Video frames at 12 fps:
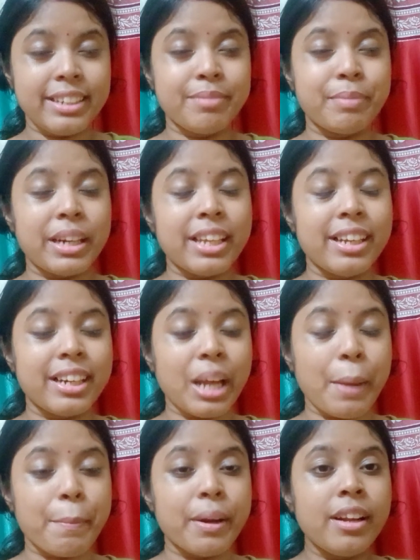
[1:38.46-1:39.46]
মানে ইয়ে
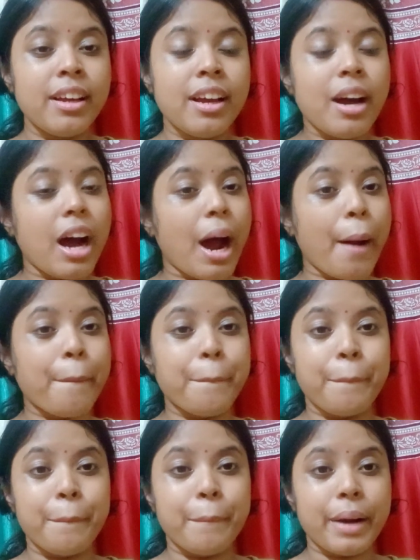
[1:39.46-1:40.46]
টাইপের আর
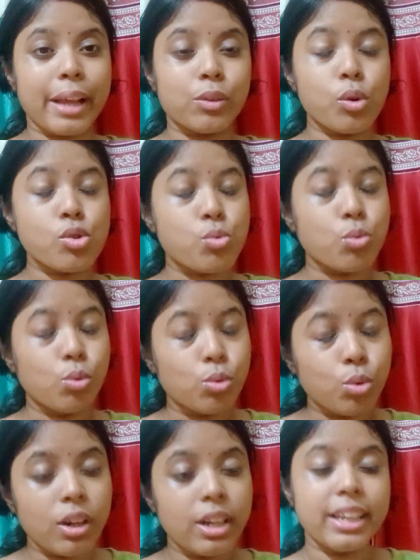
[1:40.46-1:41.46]
এত
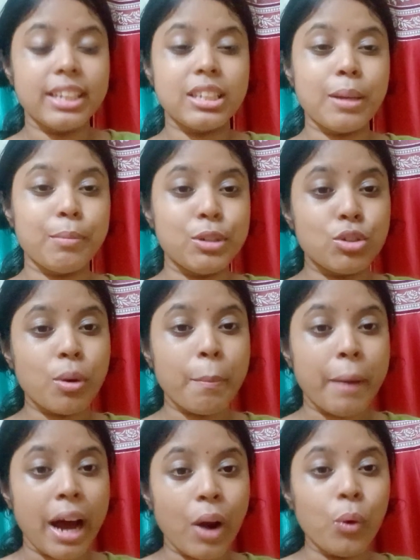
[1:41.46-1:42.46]
সুন্দর লেগেছে ভীষণ
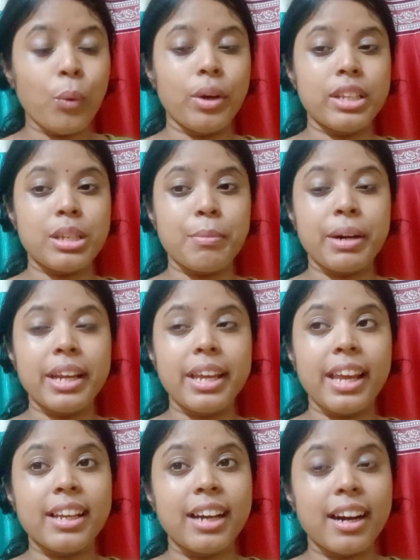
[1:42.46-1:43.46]
ভালো হয়েছে মানে
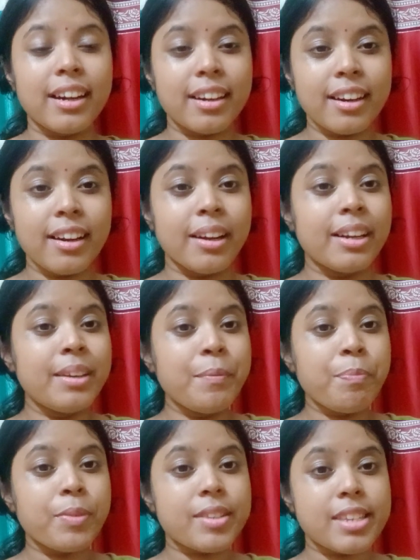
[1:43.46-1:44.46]
এই গানটা না
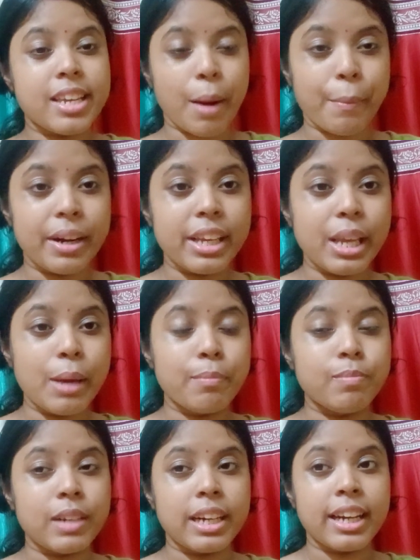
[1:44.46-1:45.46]
সেরা মানে
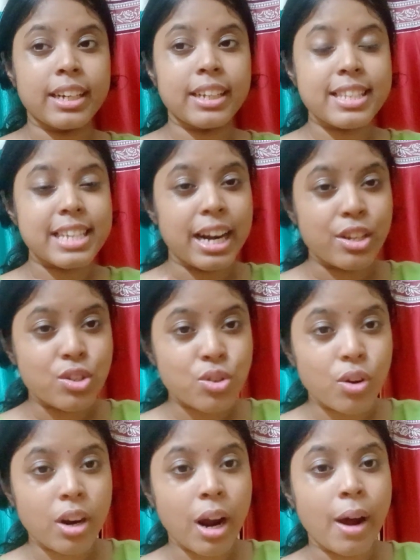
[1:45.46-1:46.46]
মানে একটা স্যাড
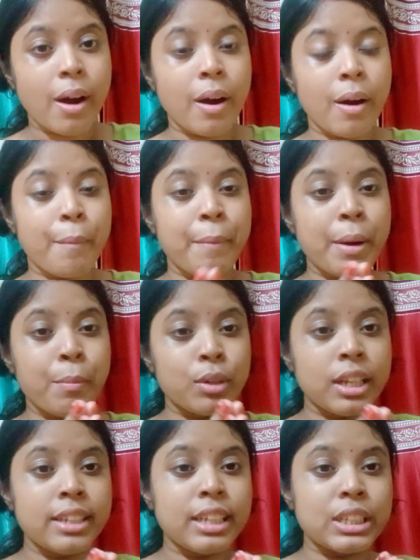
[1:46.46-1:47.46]
সং মানে
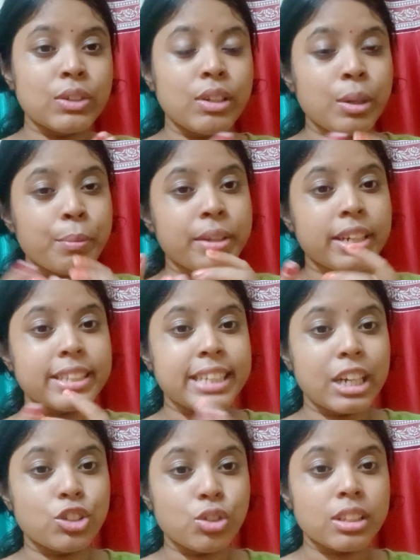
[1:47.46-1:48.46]
বোঝাই যাচ্ছিলো যে মধ্যে একটা
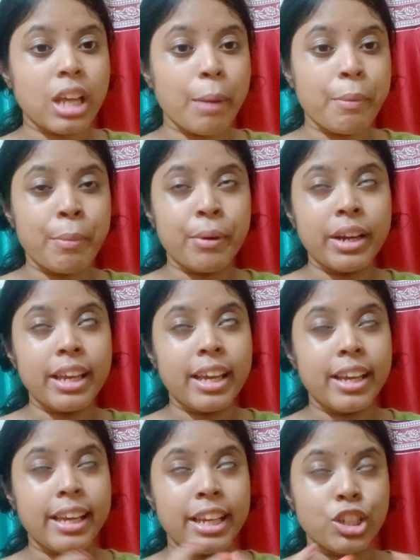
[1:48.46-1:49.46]
স্যাড সং থাকবে এবং
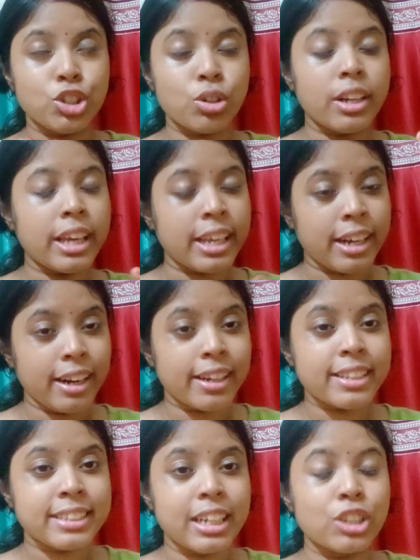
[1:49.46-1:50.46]
ঈশ্বর এই
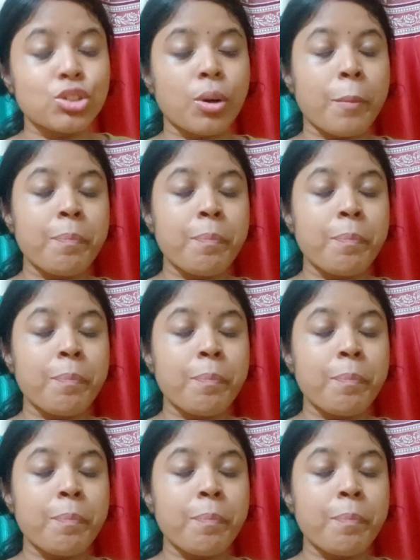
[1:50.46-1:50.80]
গানটি স্যাড সং